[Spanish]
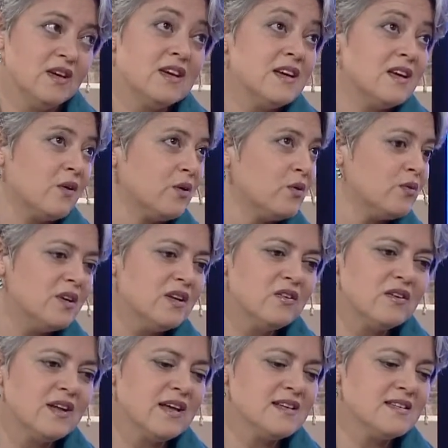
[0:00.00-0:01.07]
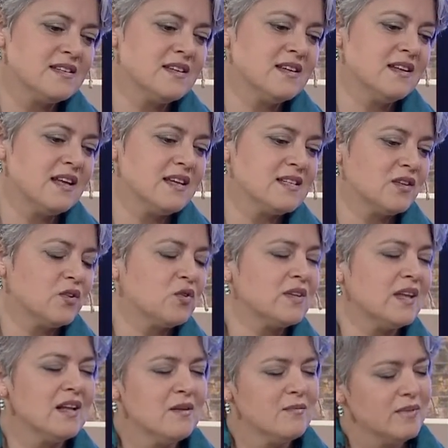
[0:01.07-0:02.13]
Cuando un niño nace, nace
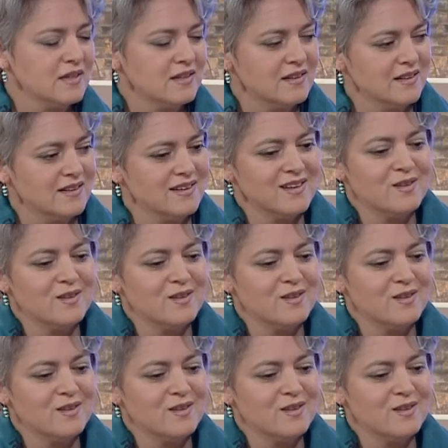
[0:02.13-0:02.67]
totalmente